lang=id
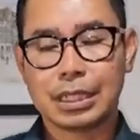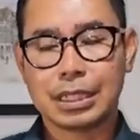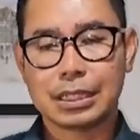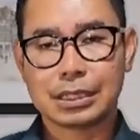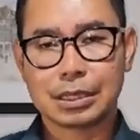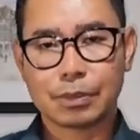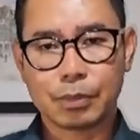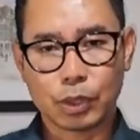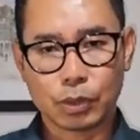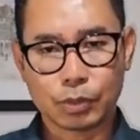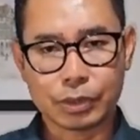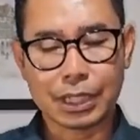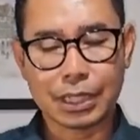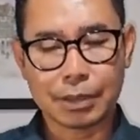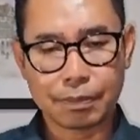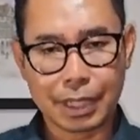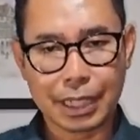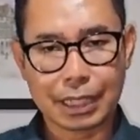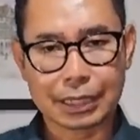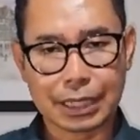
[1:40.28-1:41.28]

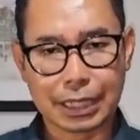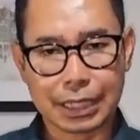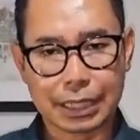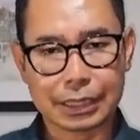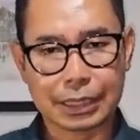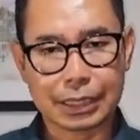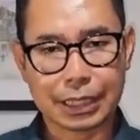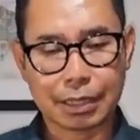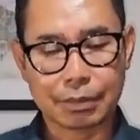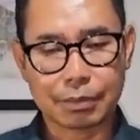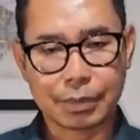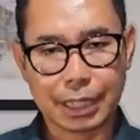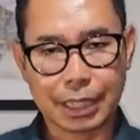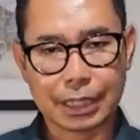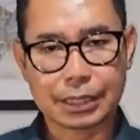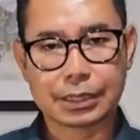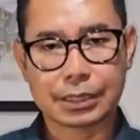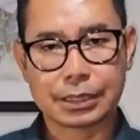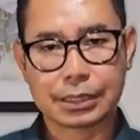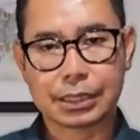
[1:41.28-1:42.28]
Sebelumnya, pada tanggal
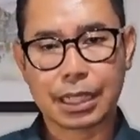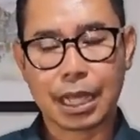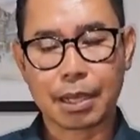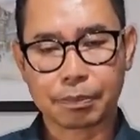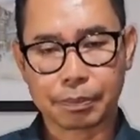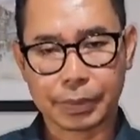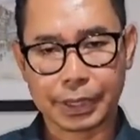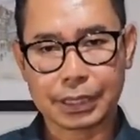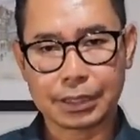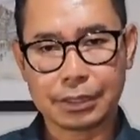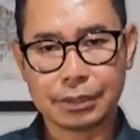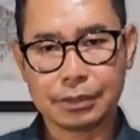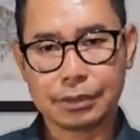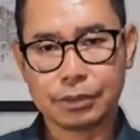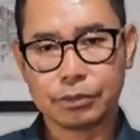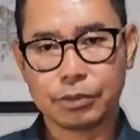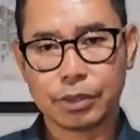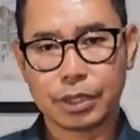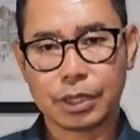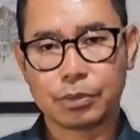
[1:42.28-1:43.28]
13 April
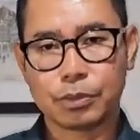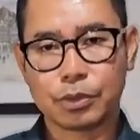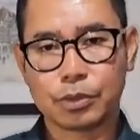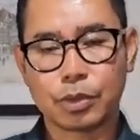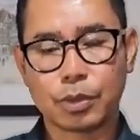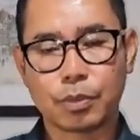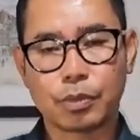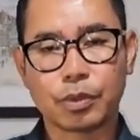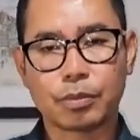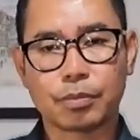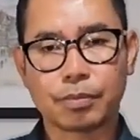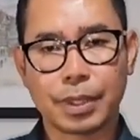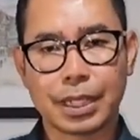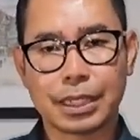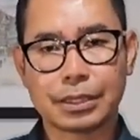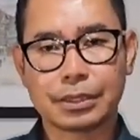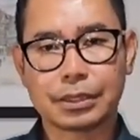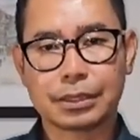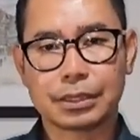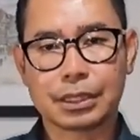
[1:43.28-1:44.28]

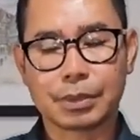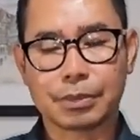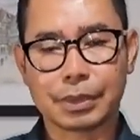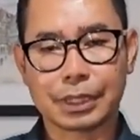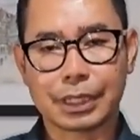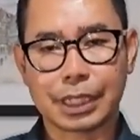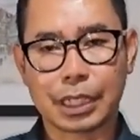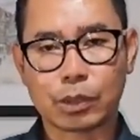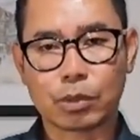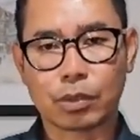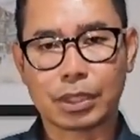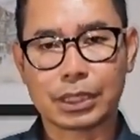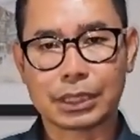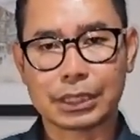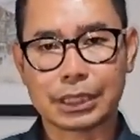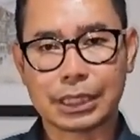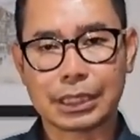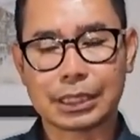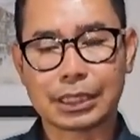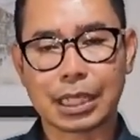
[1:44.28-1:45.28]
2024, Kementerian Luar
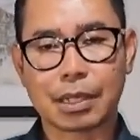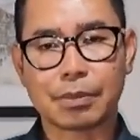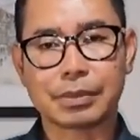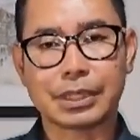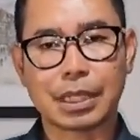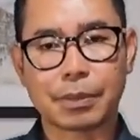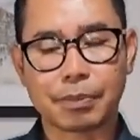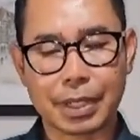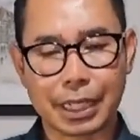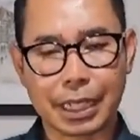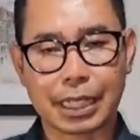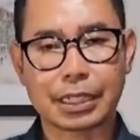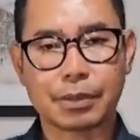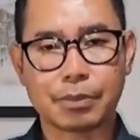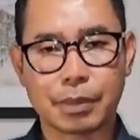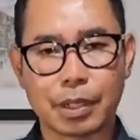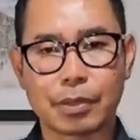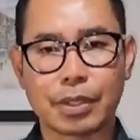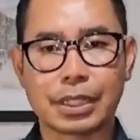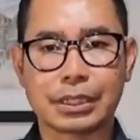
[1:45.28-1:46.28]
Negeri telah menyampaikan
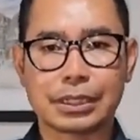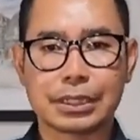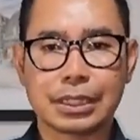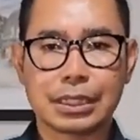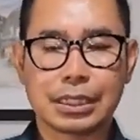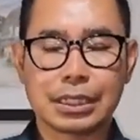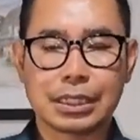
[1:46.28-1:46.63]
imbauan